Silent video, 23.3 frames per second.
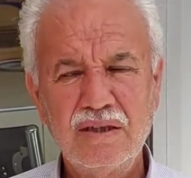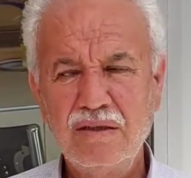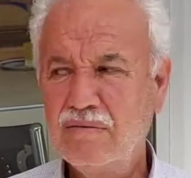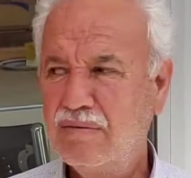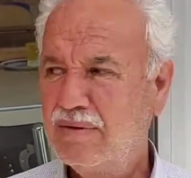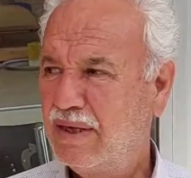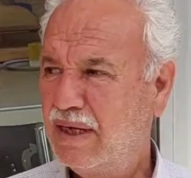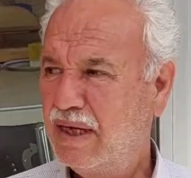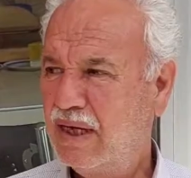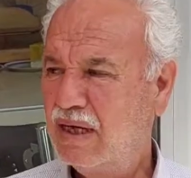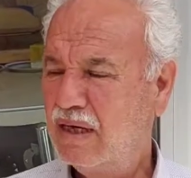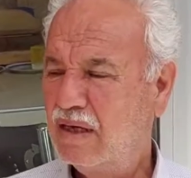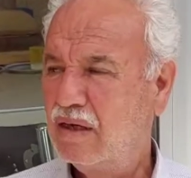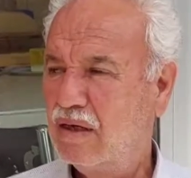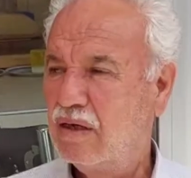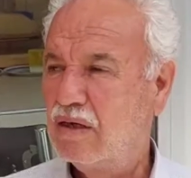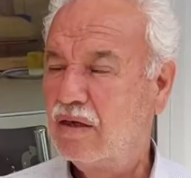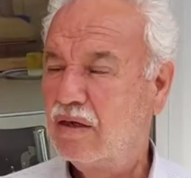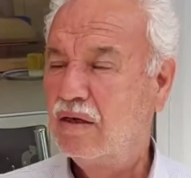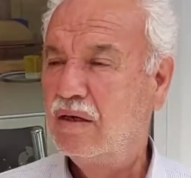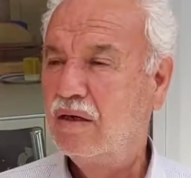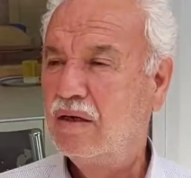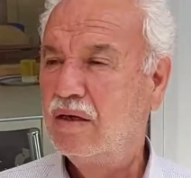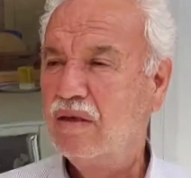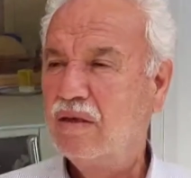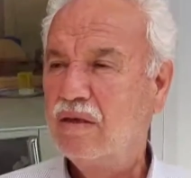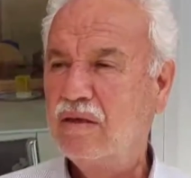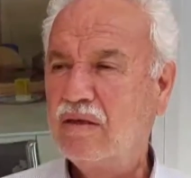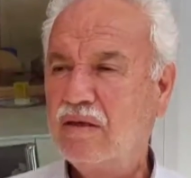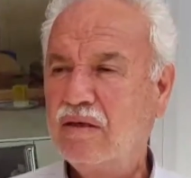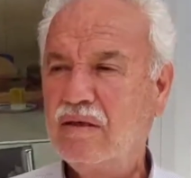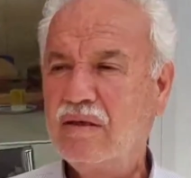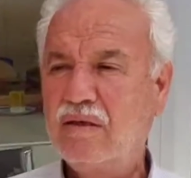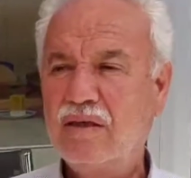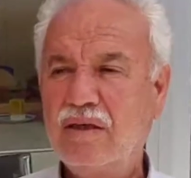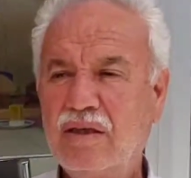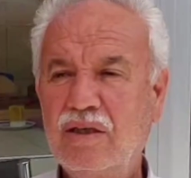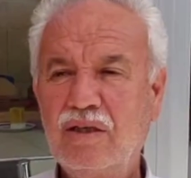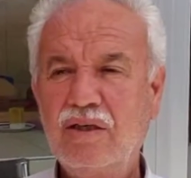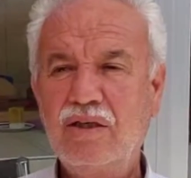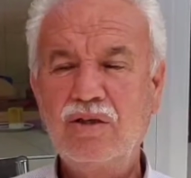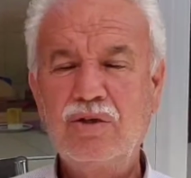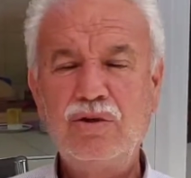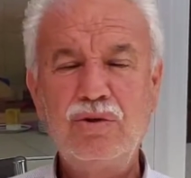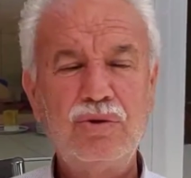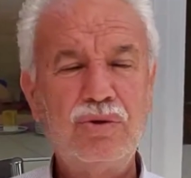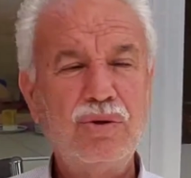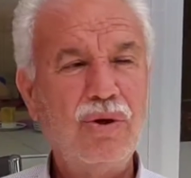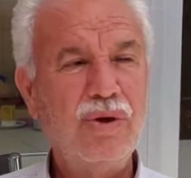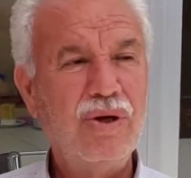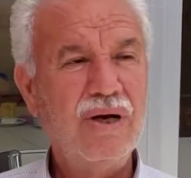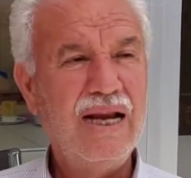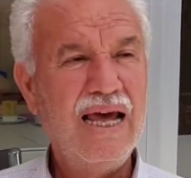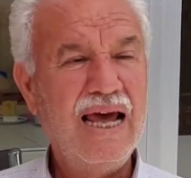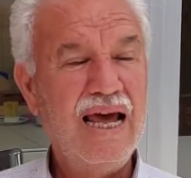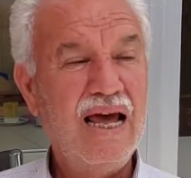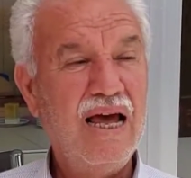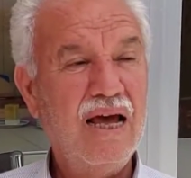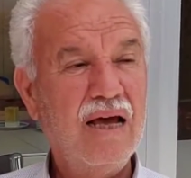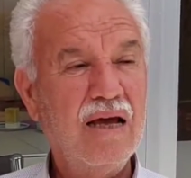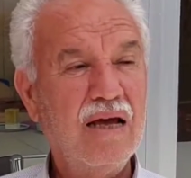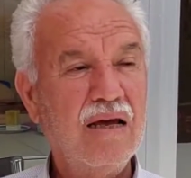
Şimdi e, şöyle